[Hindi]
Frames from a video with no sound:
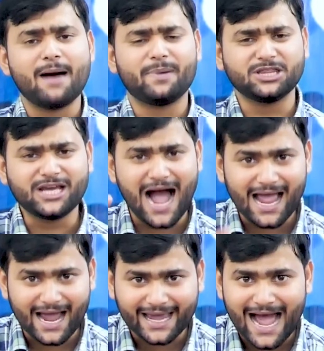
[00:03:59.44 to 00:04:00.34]
वहां पर
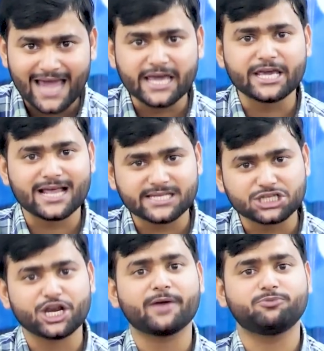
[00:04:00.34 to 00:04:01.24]
दिखाया गया है कि कैसे
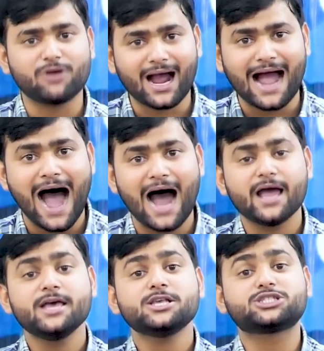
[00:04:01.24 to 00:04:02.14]
शेखपुरा का
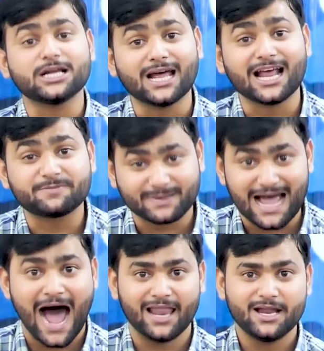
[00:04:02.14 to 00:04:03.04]
सदर
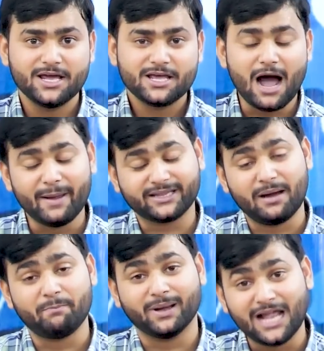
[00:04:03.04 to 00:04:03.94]
अस्पताल अब
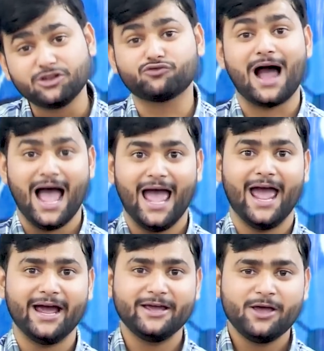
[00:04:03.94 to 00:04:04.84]
एकदम बदल चुका है
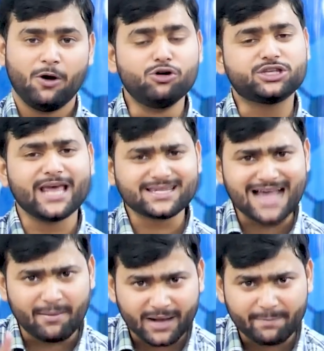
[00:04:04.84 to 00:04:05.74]
उसके
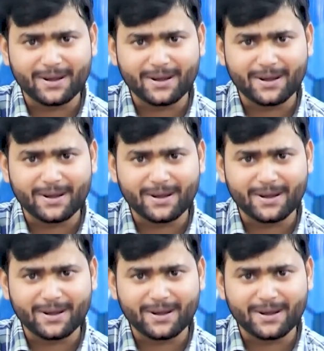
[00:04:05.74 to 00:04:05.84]
सामने